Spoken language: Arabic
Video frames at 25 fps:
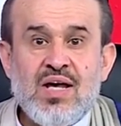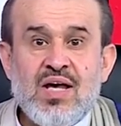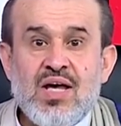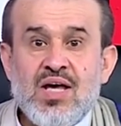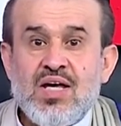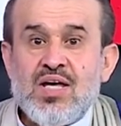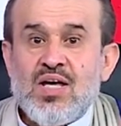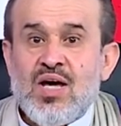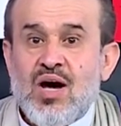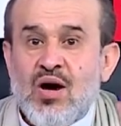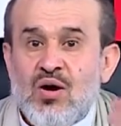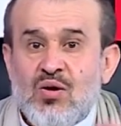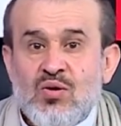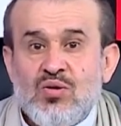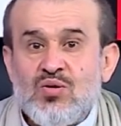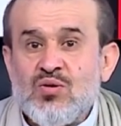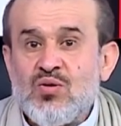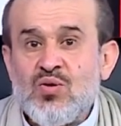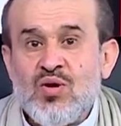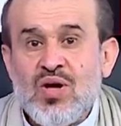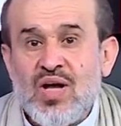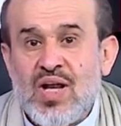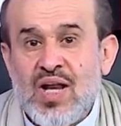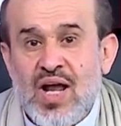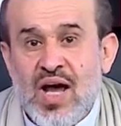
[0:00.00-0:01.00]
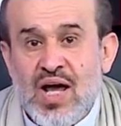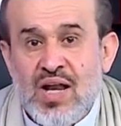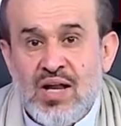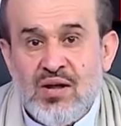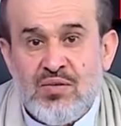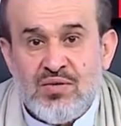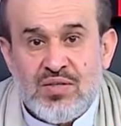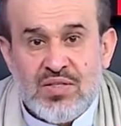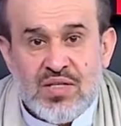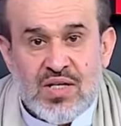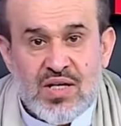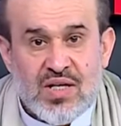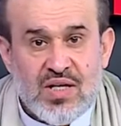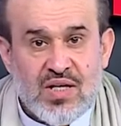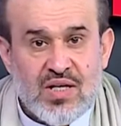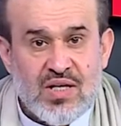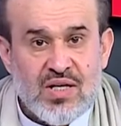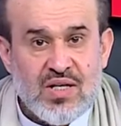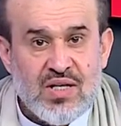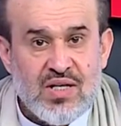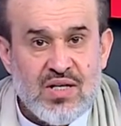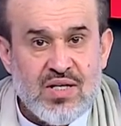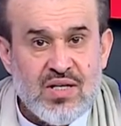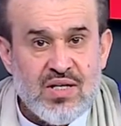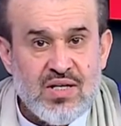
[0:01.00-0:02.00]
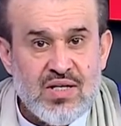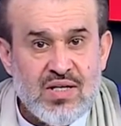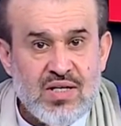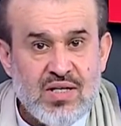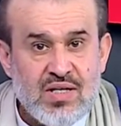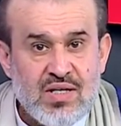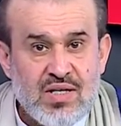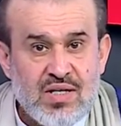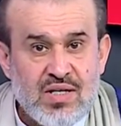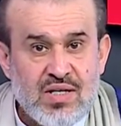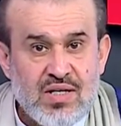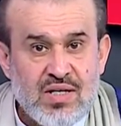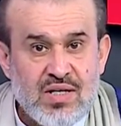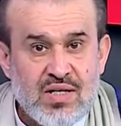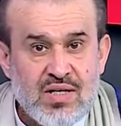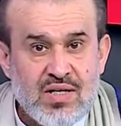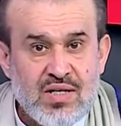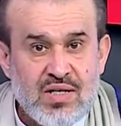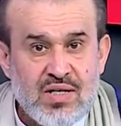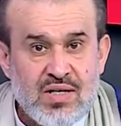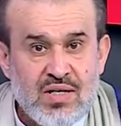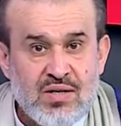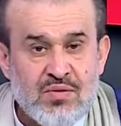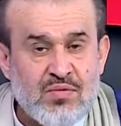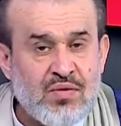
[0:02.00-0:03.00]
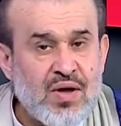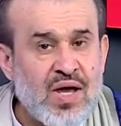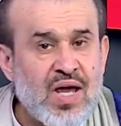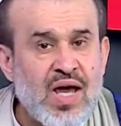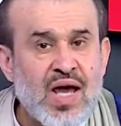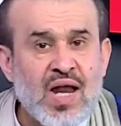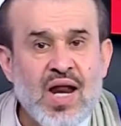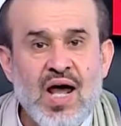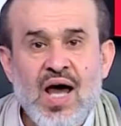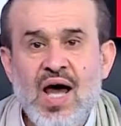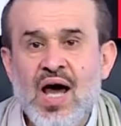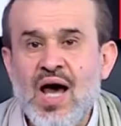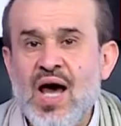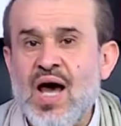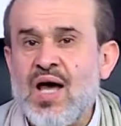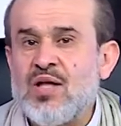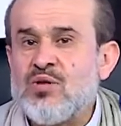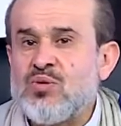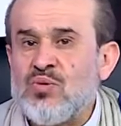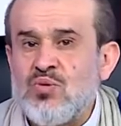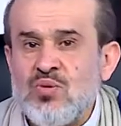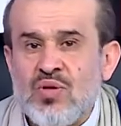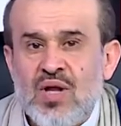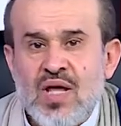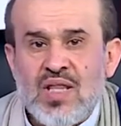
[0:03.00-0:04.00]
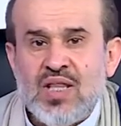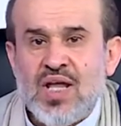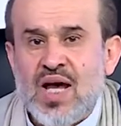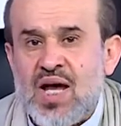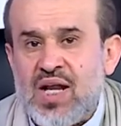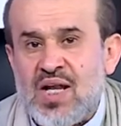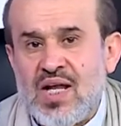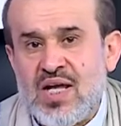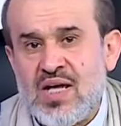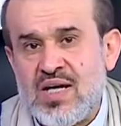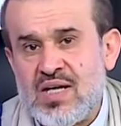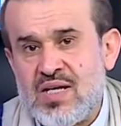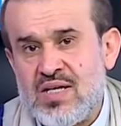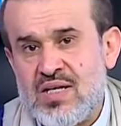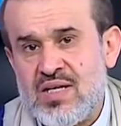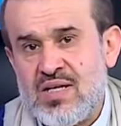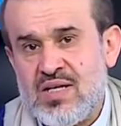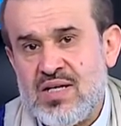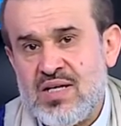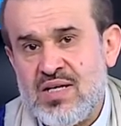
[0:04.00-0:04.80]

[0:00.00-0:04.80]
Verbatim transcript: يعود إلى نفسه فيراها دون ذلك